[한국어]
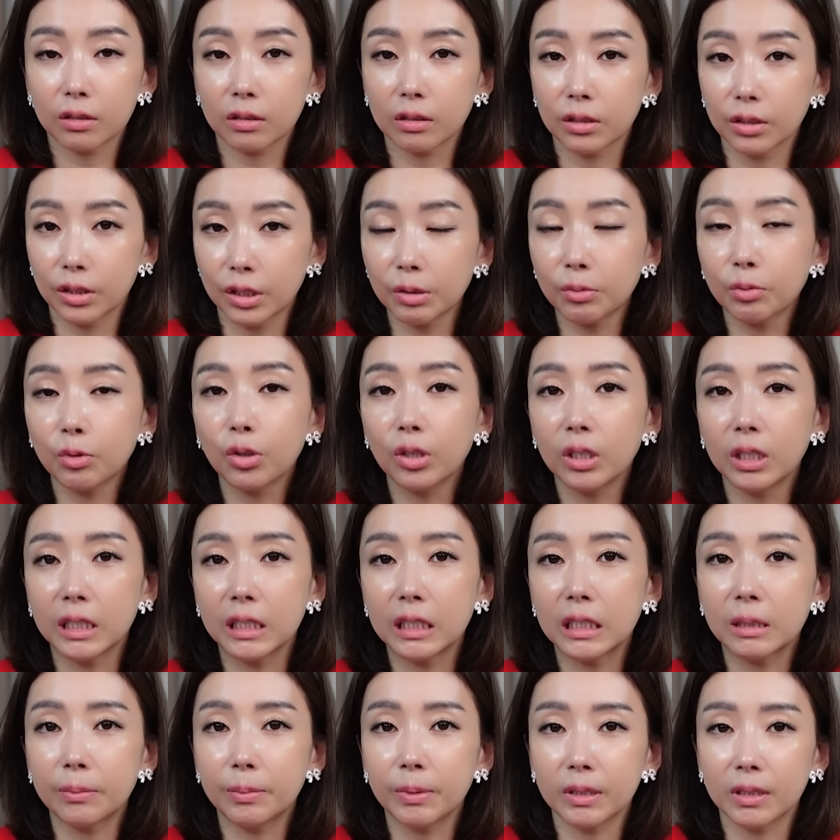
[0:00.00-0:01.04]
그 19일 그
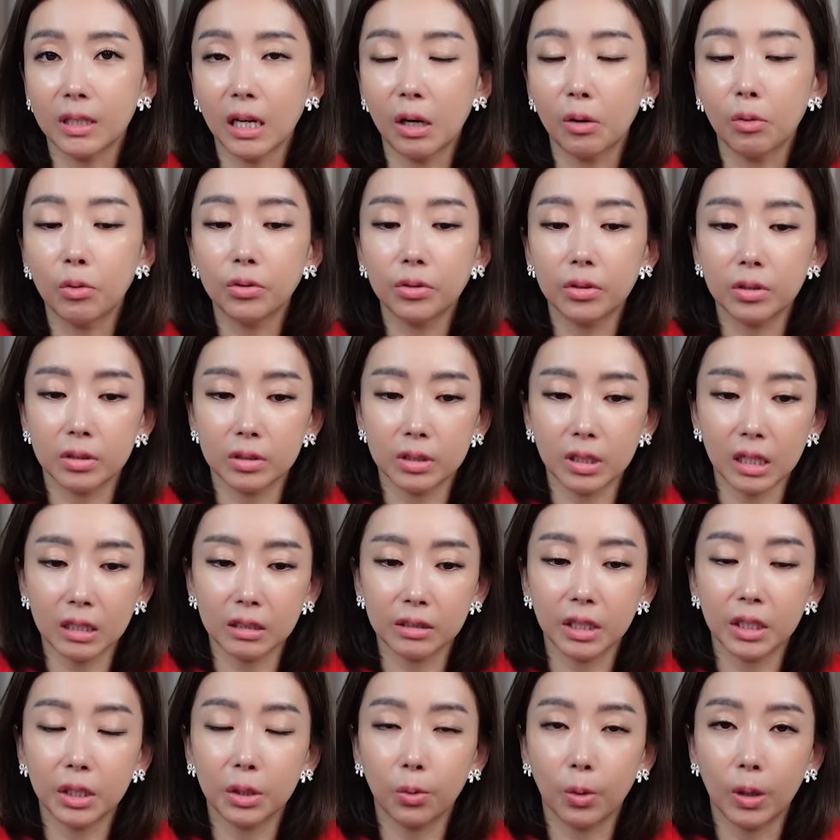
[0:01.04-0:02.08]
20일 당원들을
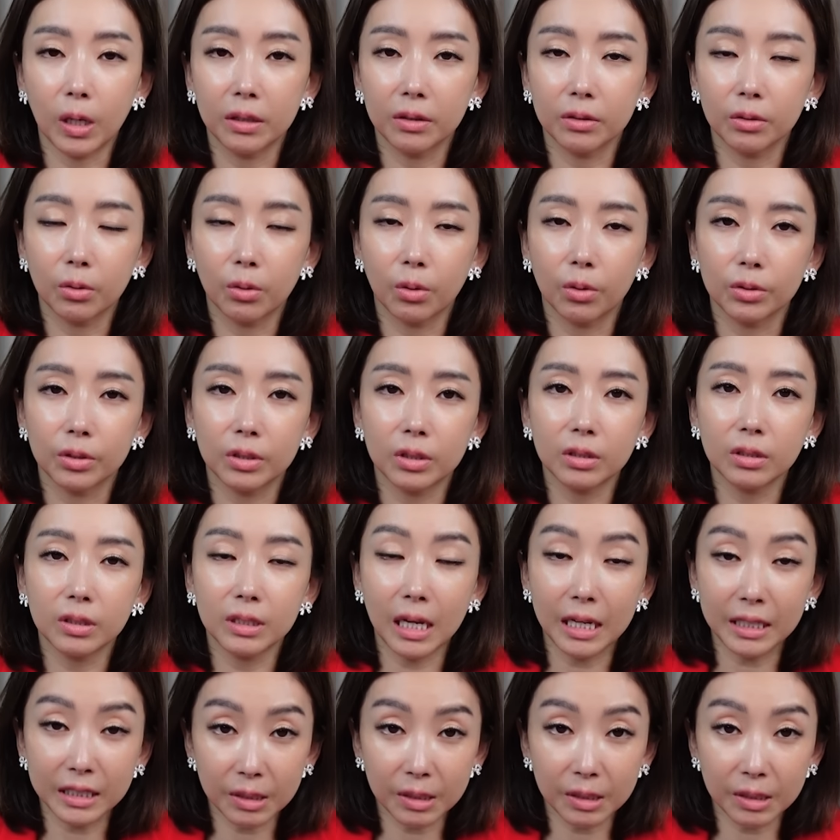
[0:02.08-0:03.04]
상대로 한 것은